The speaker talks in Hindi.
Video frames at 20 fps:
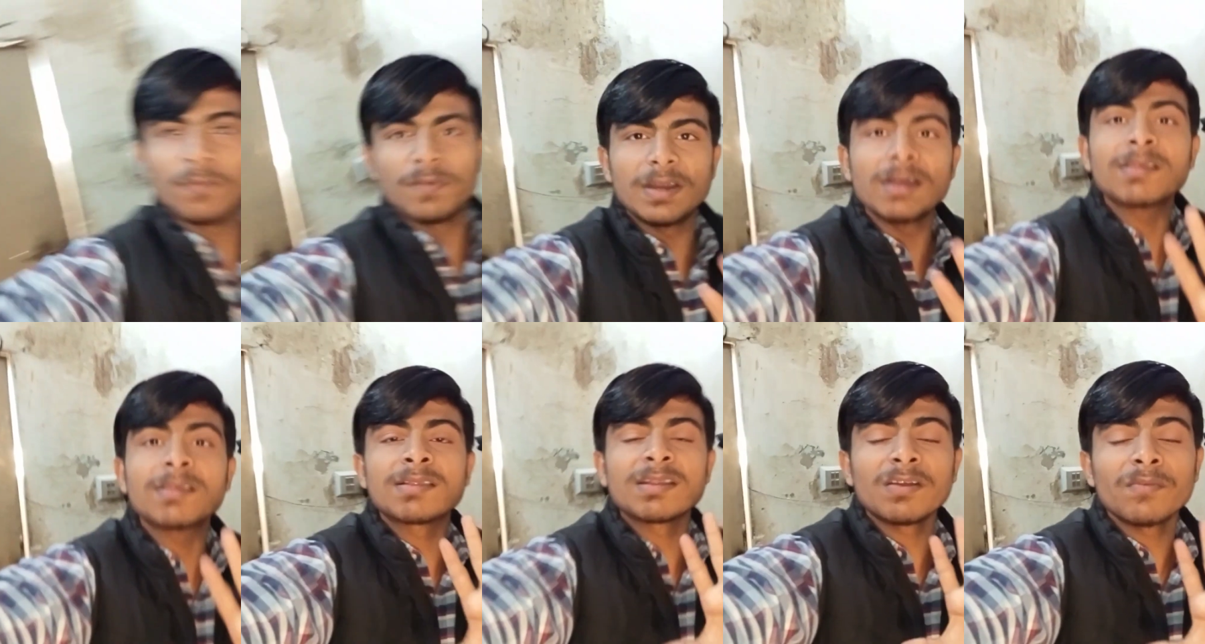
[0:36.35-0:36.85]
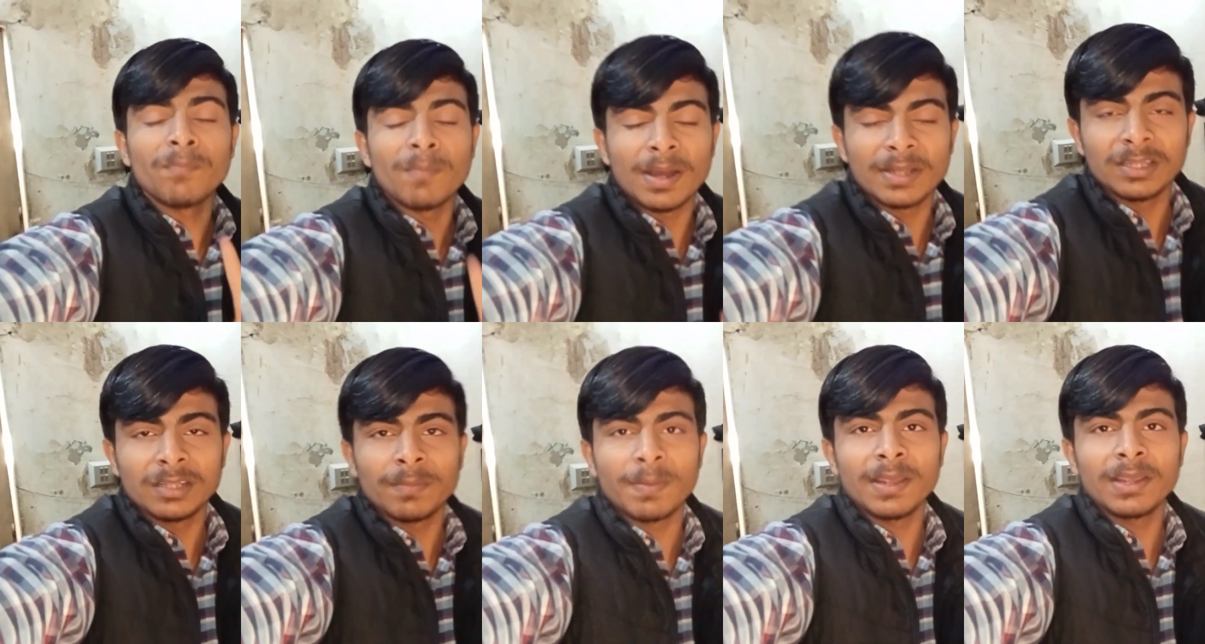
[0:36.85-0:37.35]
और वेट सिर्फ
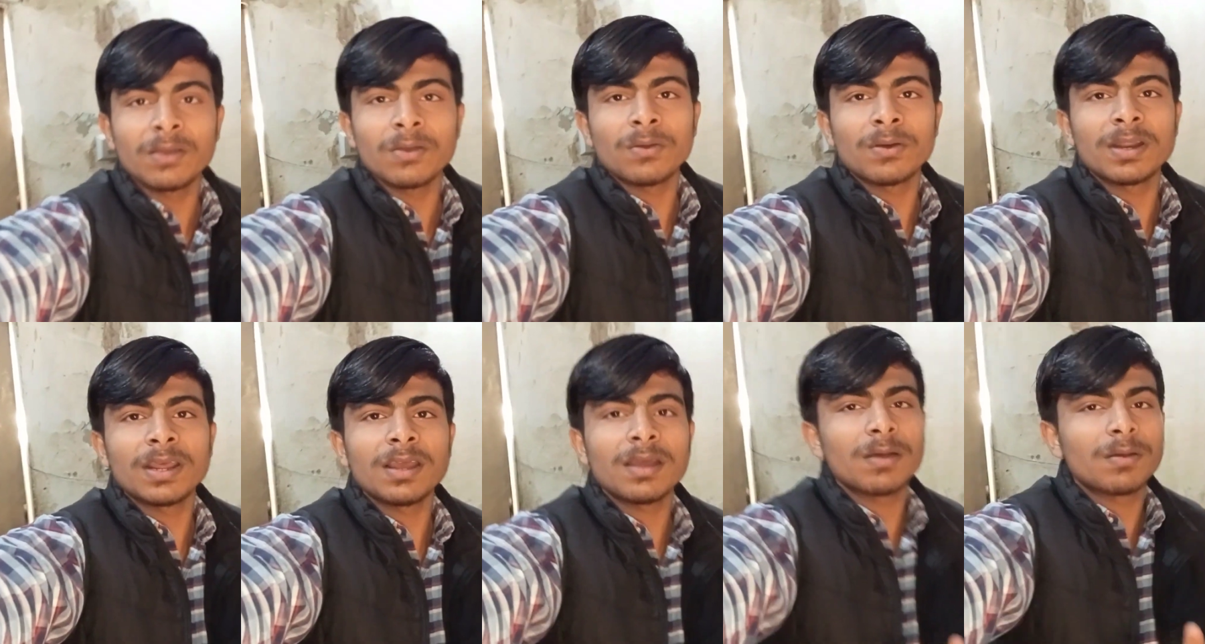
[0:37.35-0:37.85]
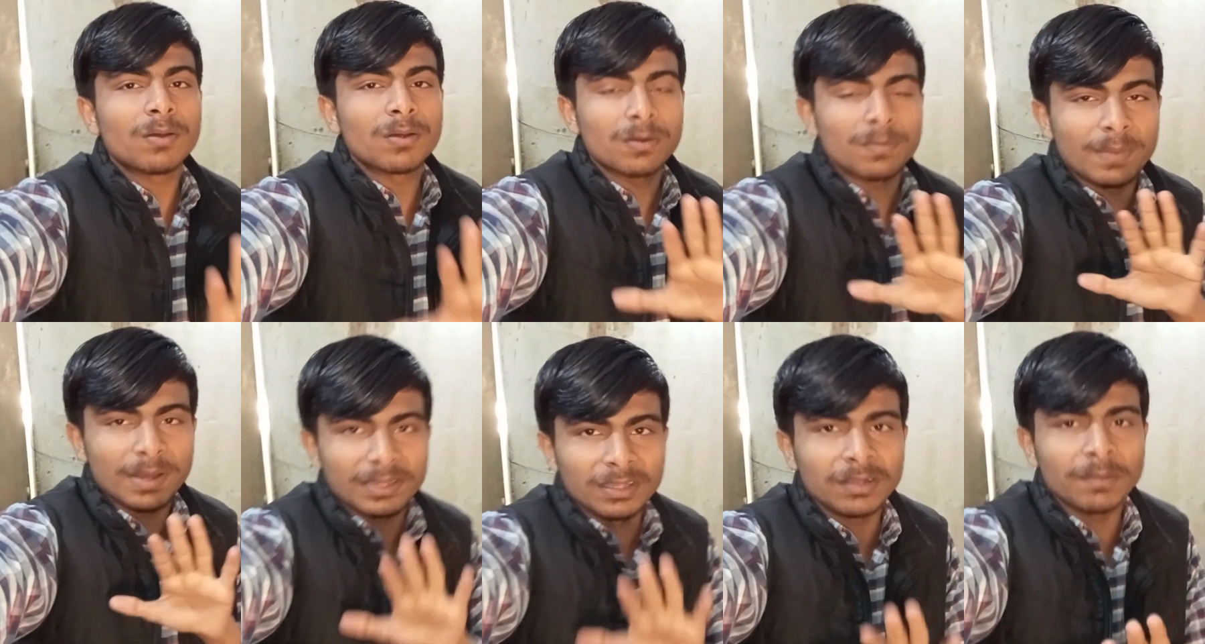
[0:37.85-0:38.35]
माजिद भाई को हो रहा है
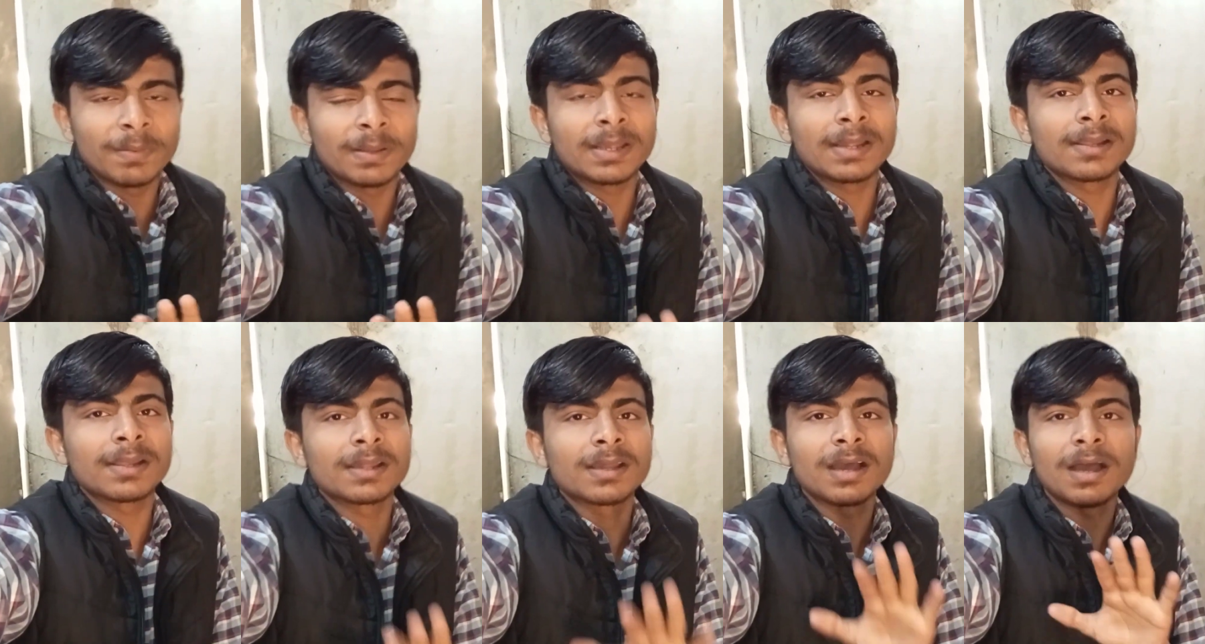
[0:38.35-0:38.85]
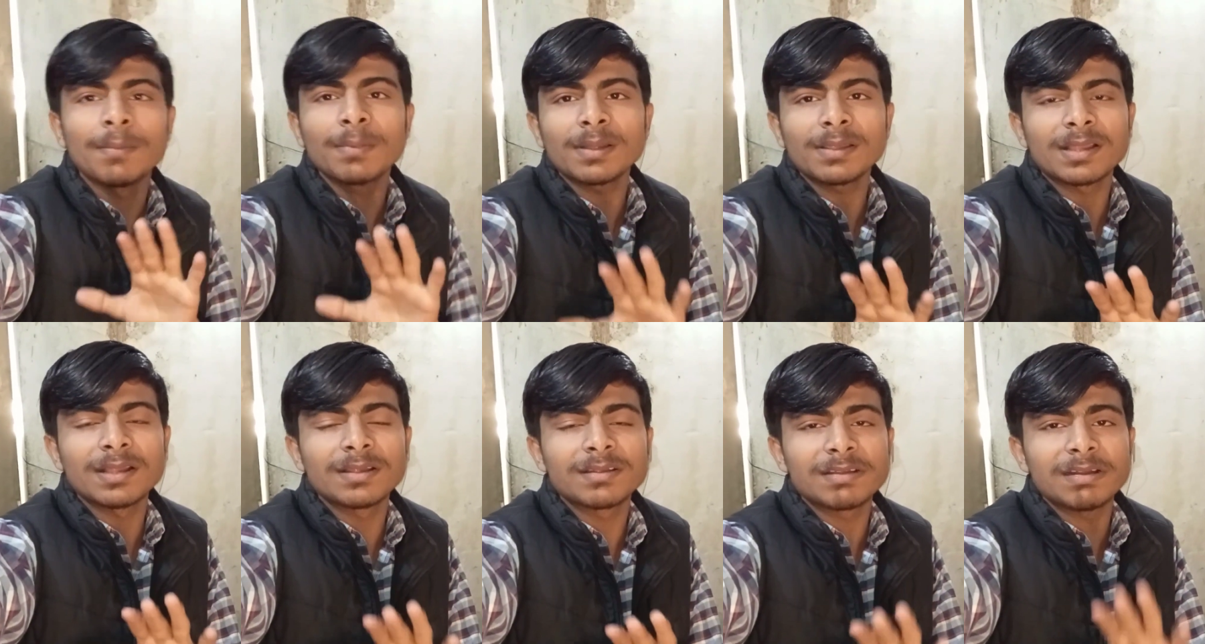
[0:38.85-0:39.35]
और माजिद भाई किसी काम
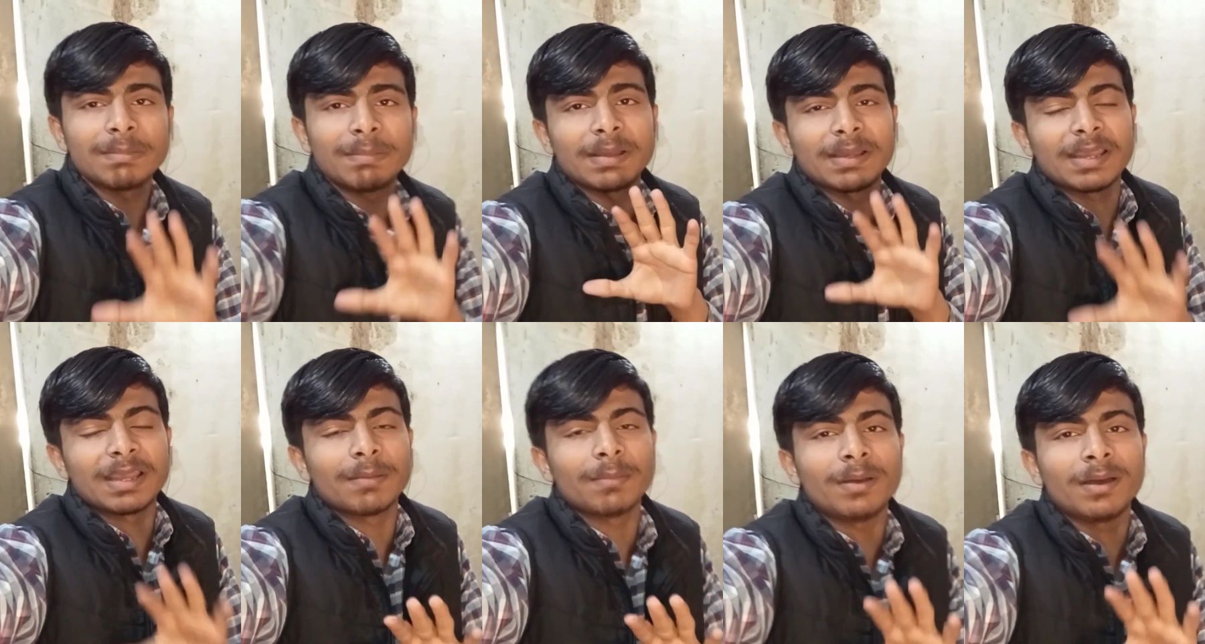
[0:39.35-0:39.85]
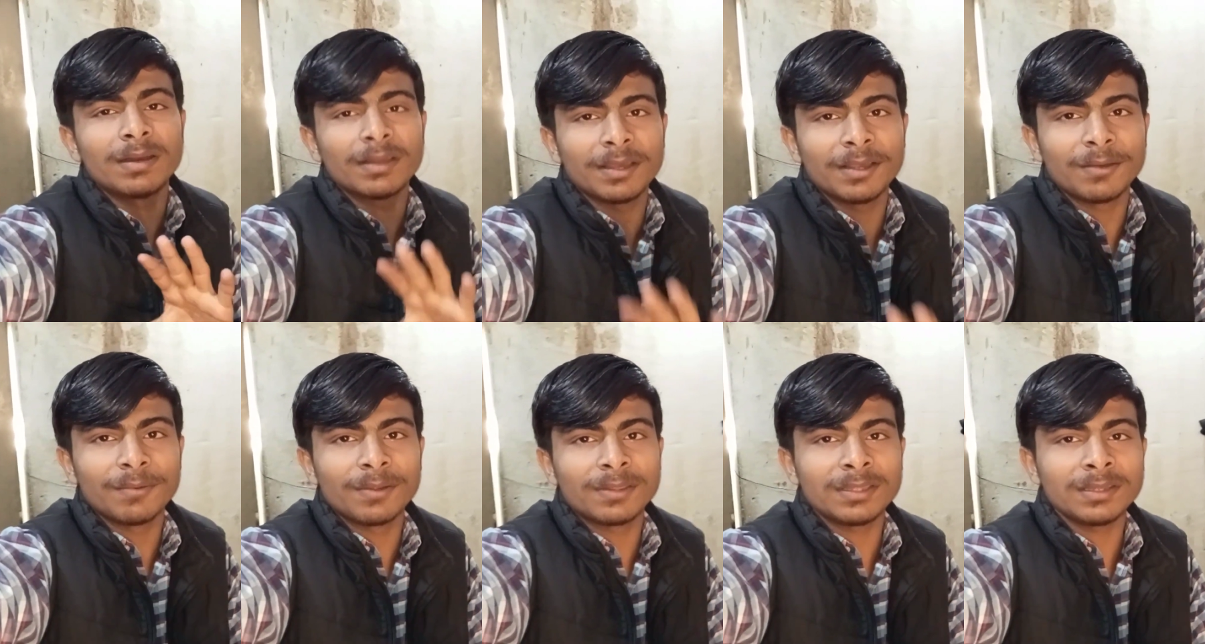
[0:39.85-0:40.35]
के सिलसिले में खैबान
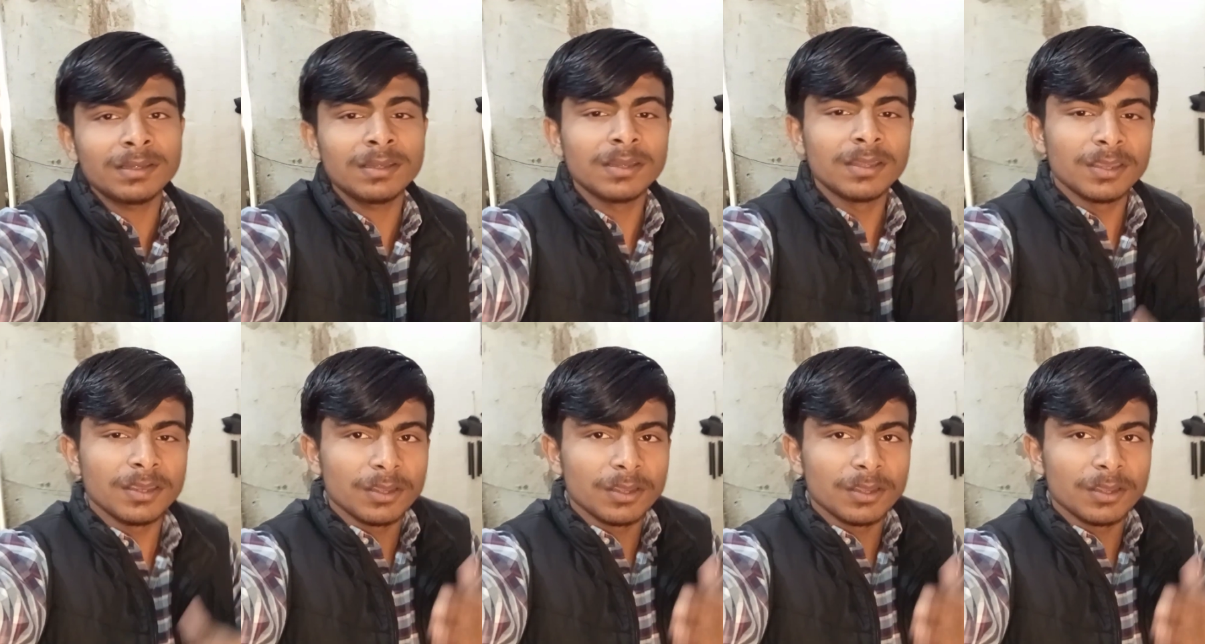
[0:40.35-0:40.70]
गए हुए थे